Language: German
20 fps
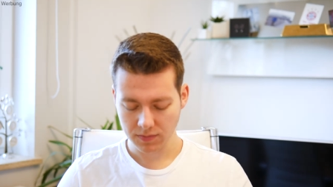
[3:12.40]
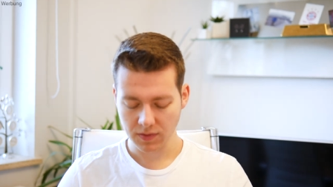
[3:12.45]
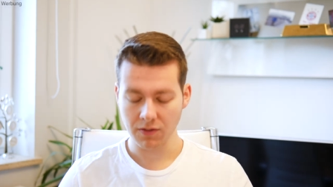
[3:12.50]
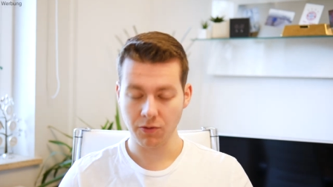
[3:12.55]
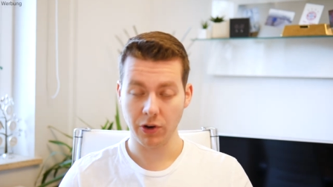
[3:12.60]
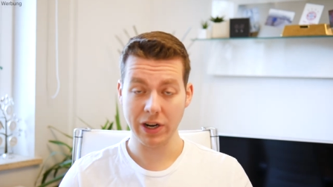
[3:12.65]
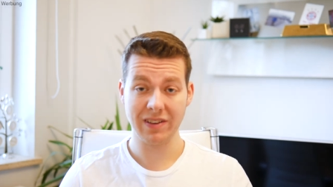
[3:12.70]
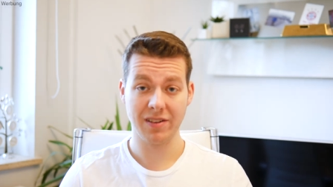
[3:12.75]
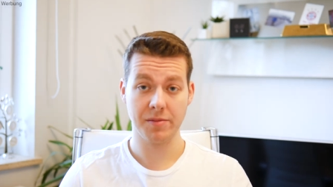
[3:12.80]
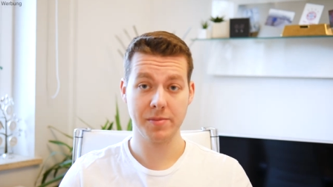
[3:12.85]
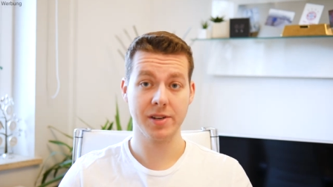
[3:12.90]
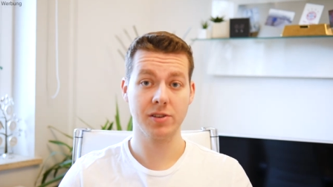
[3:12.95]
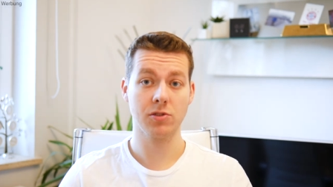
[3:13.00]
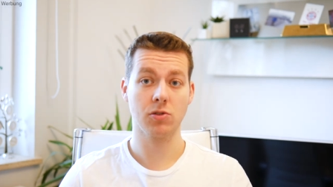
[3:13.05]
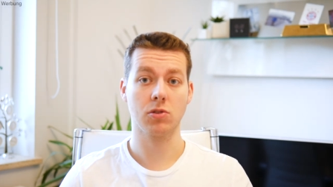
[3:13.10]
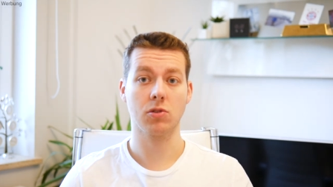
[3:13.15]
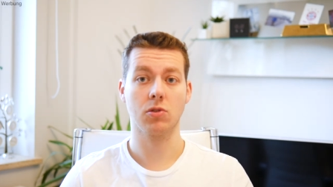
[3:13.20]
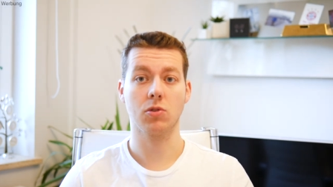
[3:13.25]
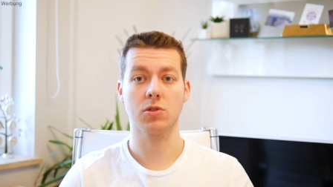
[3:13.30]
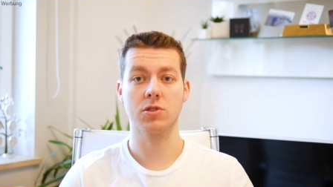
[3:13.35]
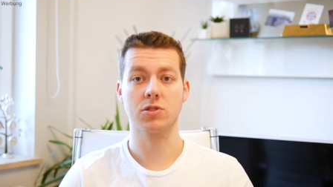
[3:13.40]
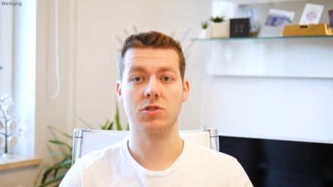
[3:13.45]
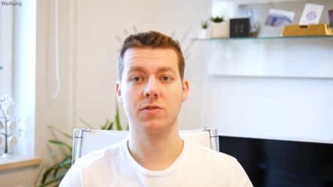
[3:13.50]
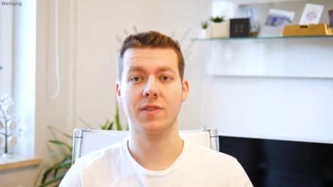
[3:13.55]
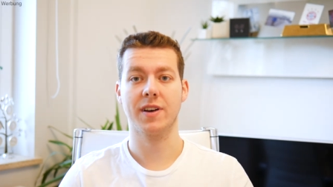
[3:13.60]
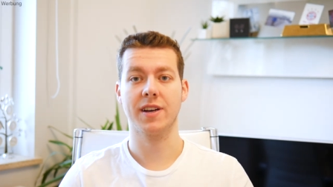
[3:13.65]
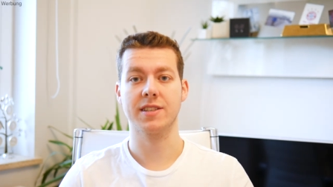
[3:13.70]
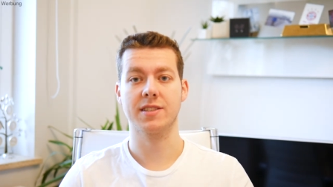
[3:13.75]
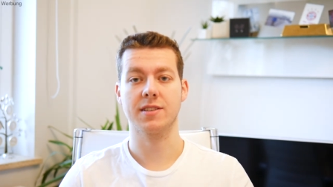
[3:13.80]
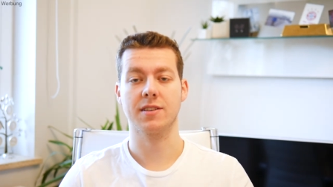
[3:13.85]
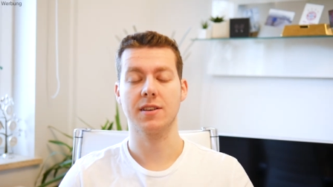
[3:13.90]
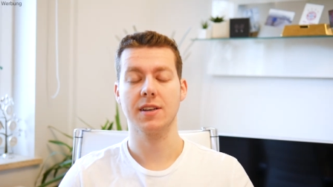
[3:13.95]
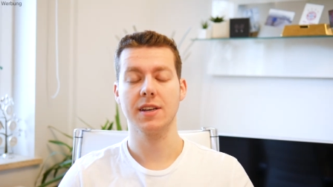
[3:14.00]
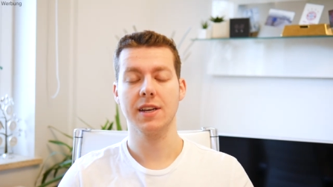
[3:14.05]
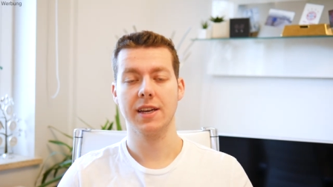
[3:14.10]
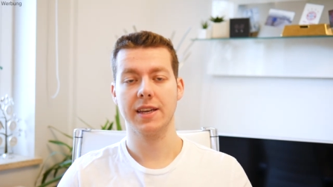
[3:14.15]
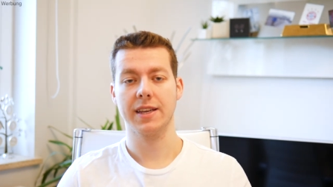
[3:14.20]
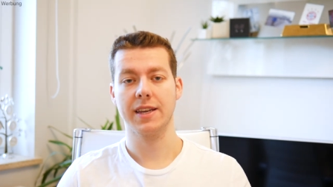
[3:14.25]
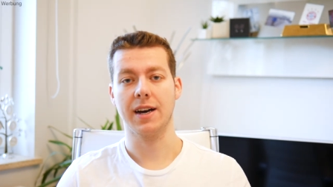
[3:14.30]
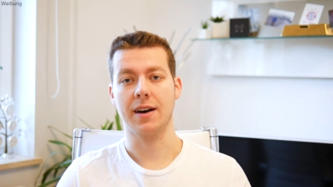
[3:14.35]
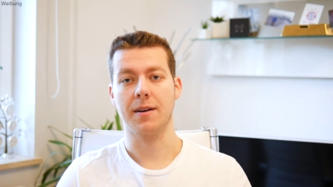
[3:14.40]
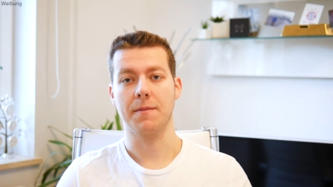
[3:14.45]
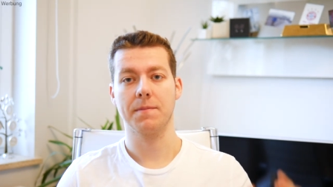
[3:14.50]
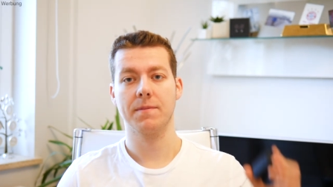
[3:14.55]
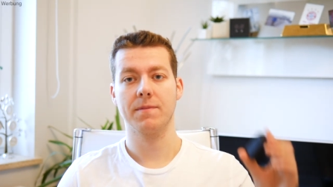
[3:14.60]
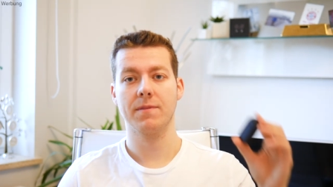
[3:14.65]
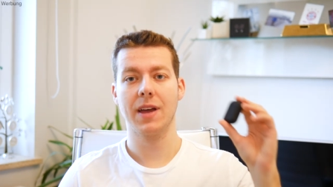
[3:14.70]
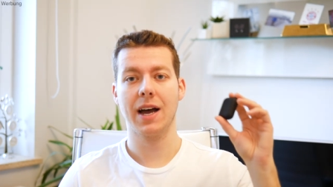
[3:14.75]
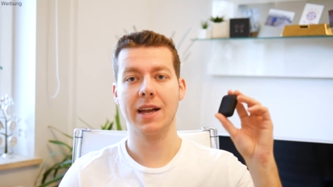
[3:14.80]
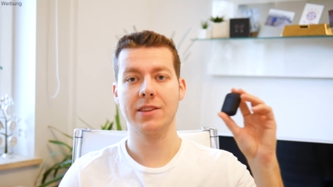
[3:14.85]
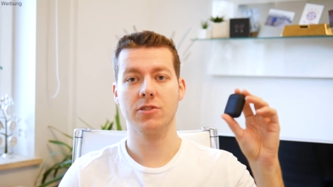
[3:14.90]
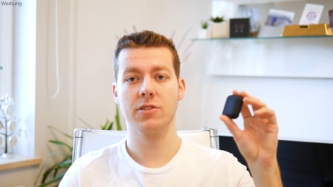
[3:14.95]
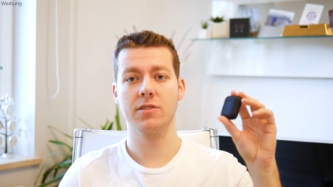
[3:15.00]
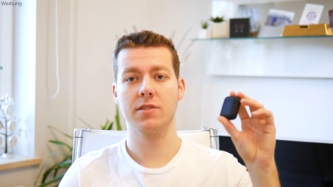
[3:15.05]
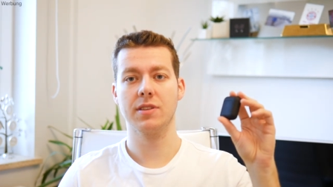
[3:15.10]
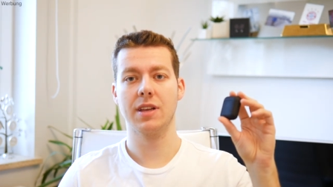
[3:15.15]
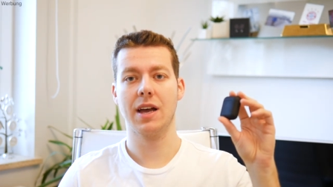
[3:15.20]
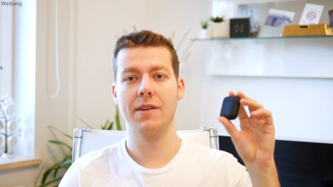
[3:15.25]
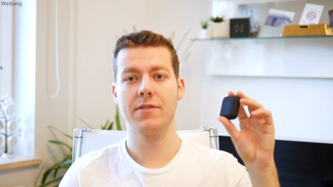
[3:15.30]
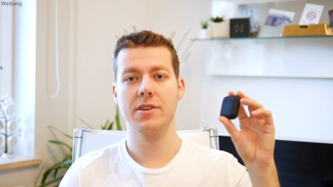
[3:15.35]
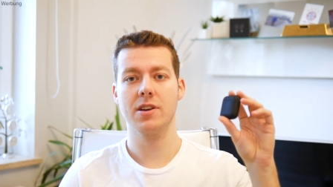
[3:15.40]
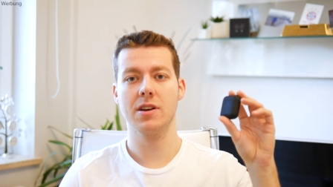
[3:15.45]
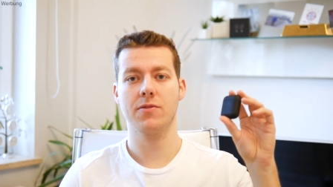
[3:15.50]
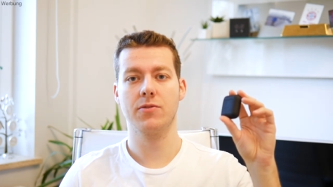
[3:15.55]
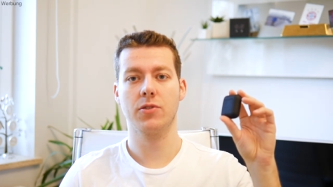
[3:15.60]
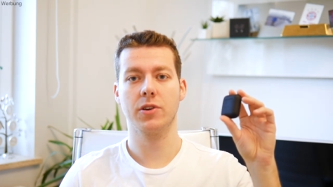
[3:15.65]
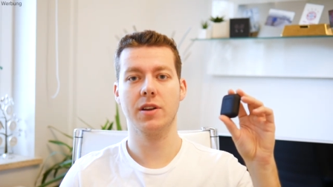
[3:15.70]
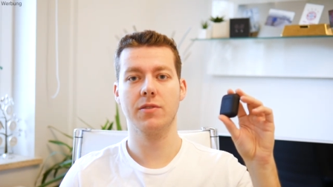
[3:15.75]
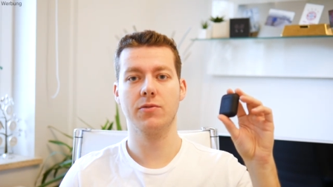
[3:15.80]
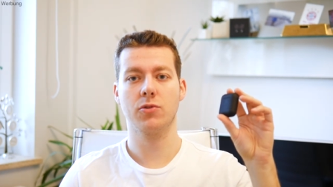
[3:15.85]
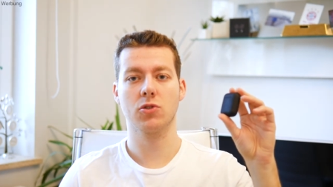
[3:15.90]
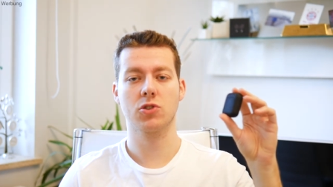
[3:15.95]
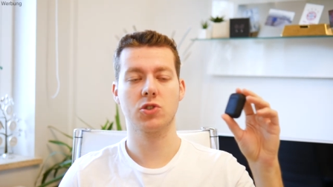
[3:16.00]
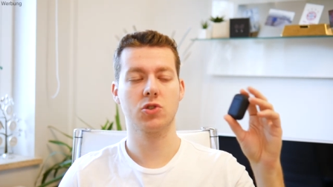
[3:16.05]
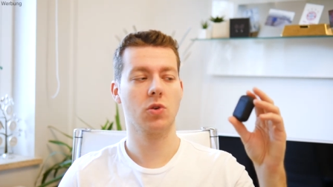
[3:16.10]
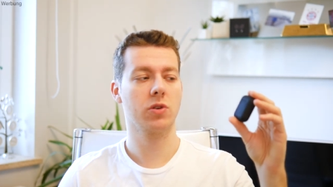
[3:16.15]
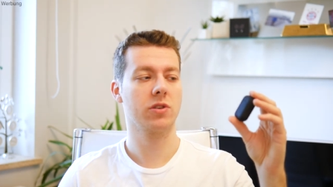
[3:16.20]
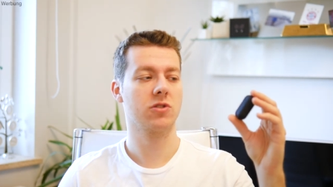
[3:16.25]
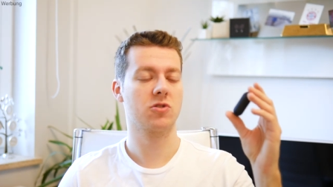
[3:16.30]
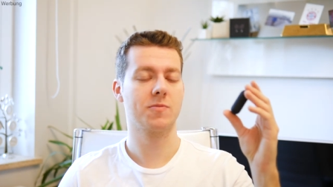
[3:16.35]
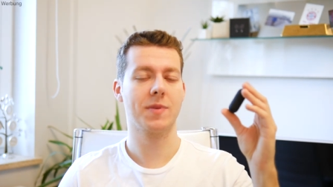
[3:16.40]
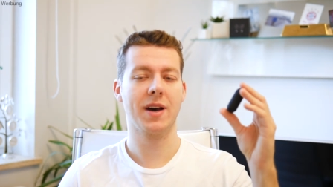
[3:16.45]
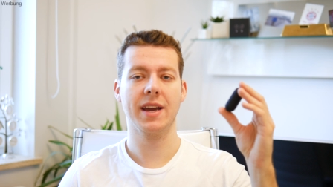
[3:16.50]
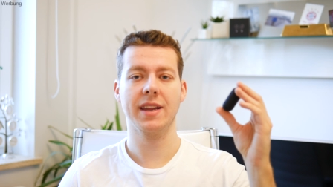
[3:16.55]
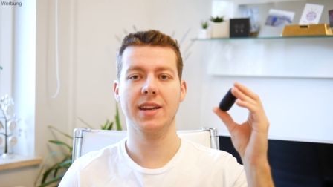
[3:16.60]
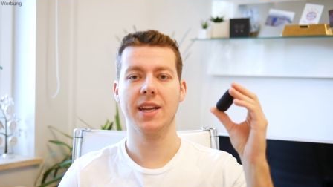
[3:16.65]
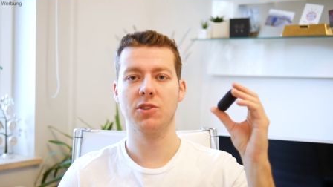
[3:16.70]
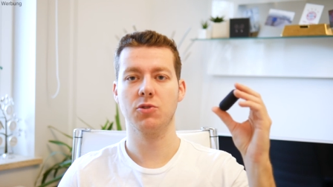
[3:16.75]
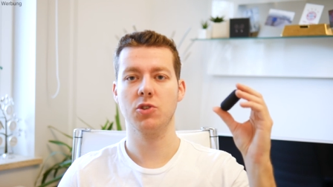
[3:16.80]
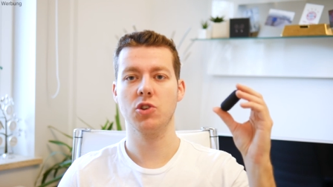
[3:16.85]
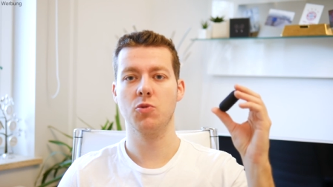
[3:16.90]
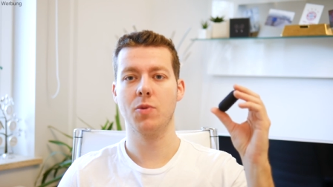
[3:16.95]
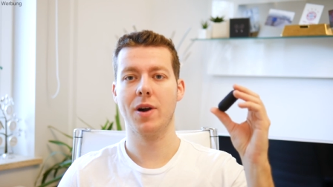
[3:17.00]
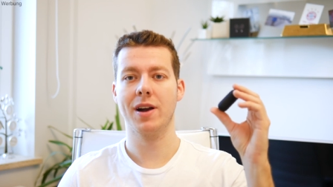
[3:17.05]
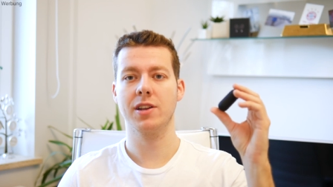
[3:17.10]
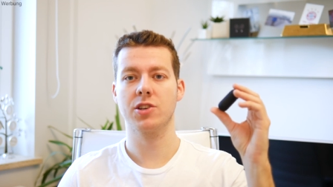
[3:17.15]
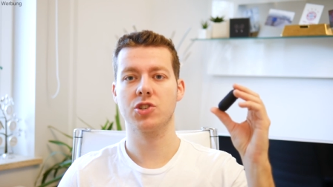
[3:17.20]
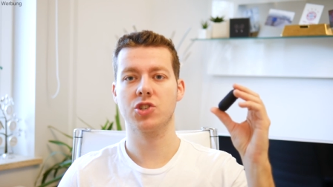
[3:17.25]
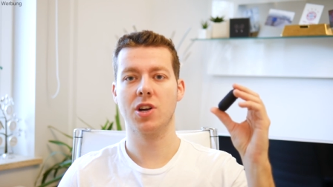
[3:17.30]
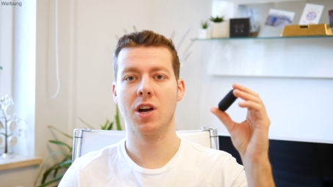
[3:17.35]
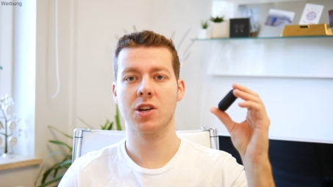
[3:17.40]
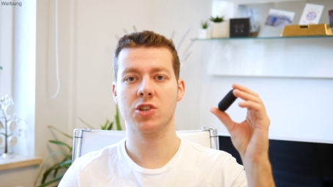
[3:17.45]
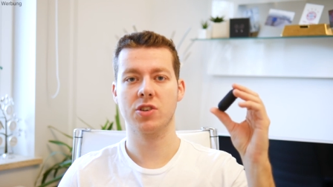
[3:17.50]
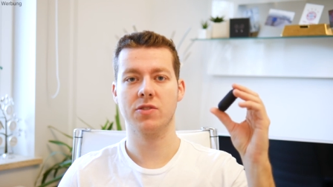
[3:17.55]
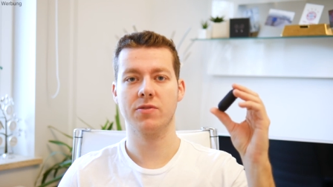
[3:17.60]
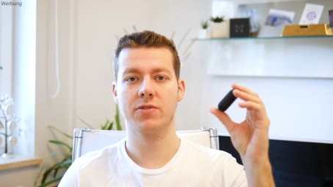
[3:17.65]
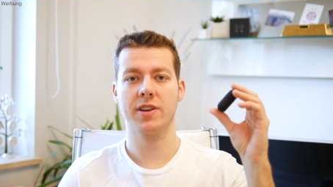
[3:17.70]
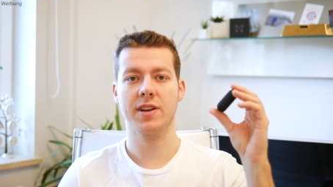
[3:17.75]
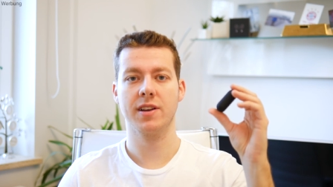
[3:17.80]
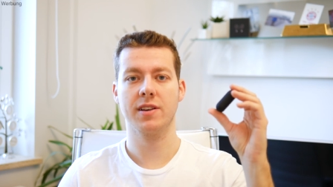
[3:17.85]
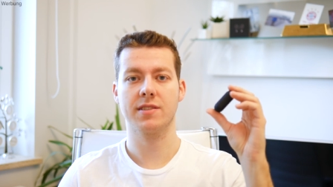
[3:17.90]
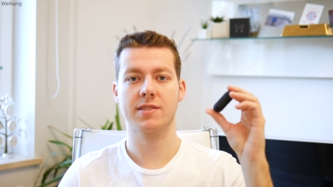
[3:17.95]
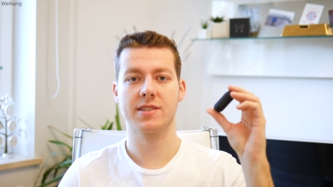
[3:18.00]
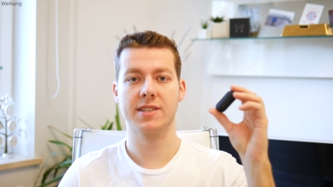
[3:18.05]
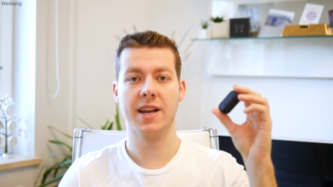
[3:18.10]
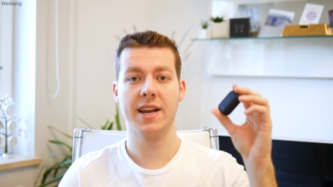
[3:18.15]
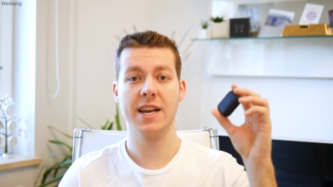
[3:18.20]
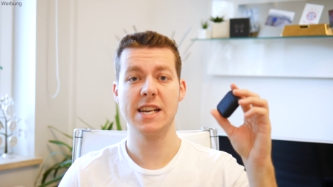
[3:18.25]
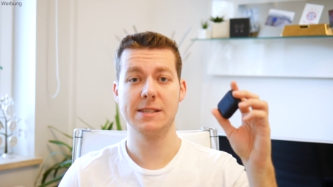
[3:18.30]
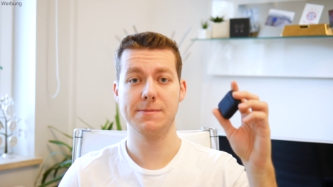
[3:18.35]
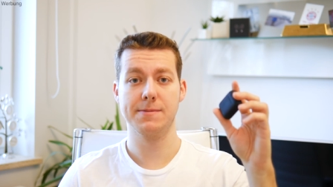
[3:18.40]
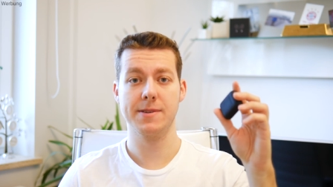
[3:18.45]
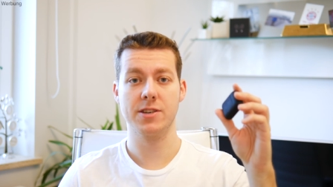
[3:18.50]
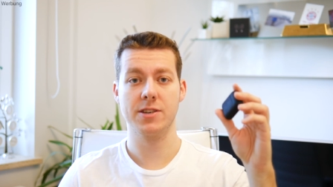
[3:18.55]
von der Verbindung und so weiter. Ja, Ansonsten haben wir hier von den Funktionen zum einen natürlich Wireless Charging fähiges Case, wie